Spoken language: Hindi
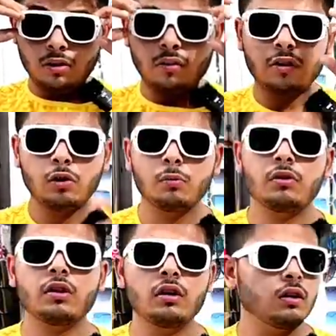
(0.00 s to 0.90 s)
सेवेंटी
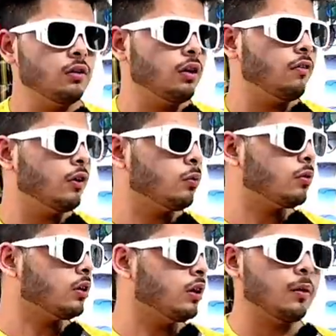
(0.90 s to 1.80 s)
रुपीज़ का सेवेंटी
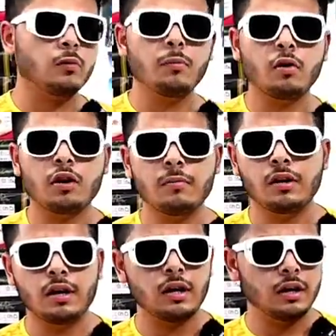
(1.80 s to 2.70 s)
रुपीज़ के अंदर आपको मॉडल मिल
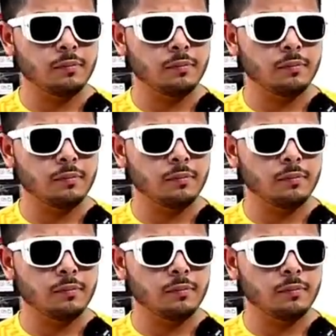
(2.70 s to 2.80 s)
जाएगा